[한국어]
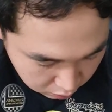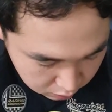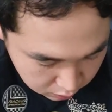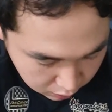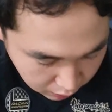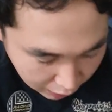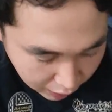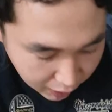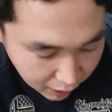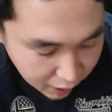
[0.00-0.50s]
저는
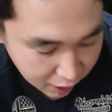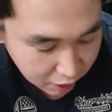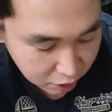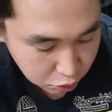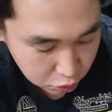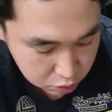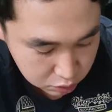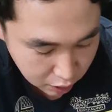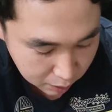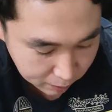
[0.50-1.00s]

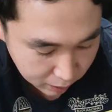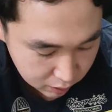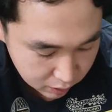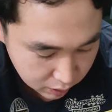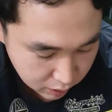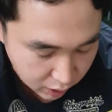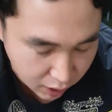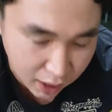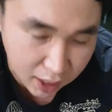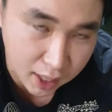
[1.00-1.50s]
강하게도
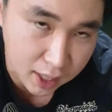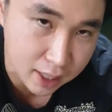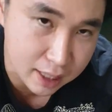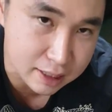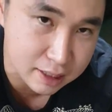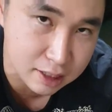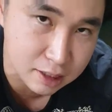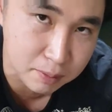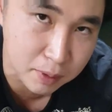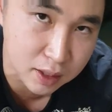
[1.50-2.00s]
써봤는데 강하게
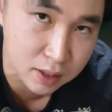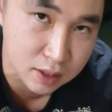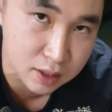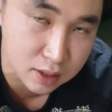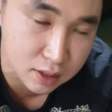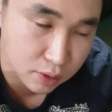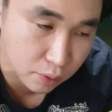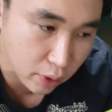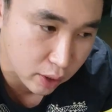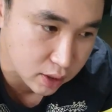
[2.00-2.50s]

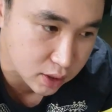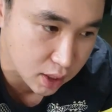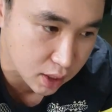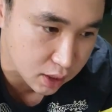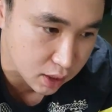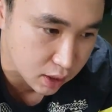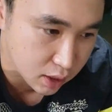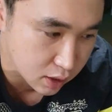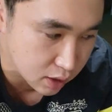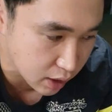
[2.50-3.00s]
쓰면은
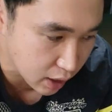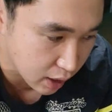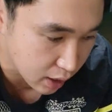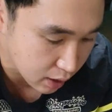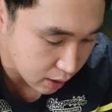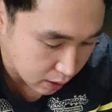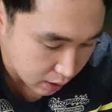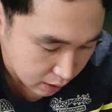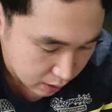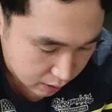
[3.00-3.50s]
굉장히
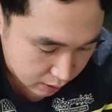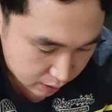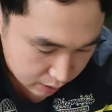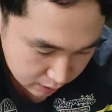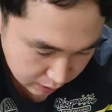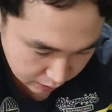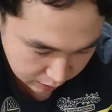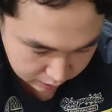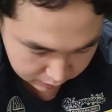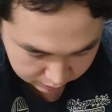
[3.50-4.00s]
그게
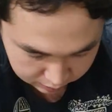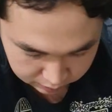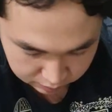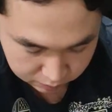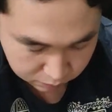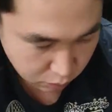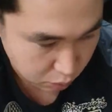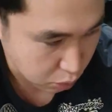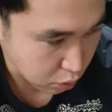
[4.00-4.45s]
그